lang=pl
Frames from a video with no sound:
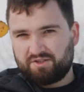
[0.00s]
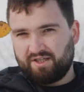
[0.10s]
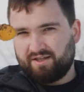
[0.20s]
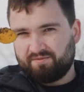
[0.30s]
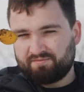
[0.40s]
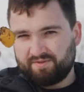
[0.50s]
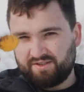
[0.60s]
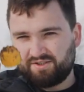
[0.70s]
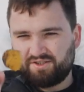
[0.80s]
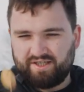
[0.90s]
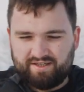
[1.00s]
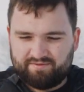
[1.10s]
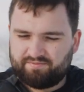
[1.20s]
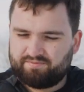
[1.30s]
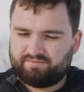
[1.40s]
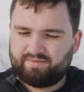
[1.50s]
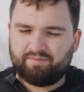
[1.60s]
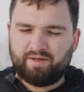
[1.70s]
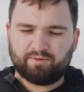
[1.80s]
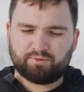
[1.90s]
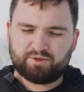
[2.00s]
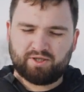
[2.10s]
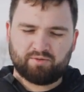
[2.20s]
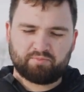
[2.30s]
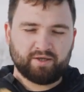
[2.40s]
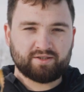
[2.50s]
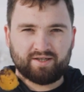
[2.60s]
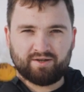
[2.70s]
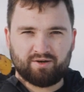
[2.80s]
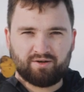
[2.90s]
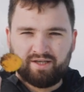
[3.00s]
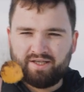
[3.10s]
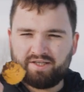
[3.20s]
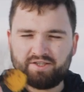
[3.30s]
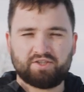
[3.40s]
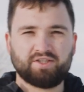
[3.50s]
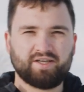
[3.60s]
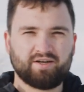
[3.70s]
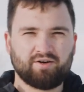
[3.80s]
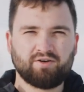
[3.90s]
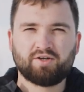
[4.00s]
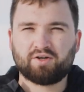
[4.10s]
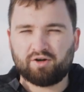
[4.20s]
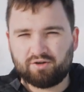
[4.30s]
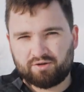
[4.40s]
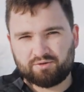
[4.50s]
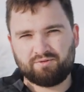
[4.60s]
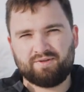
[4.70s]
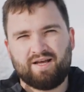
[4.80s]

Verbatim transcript: widzicie, liście nabrały już tego pięknego jesiennego koloru,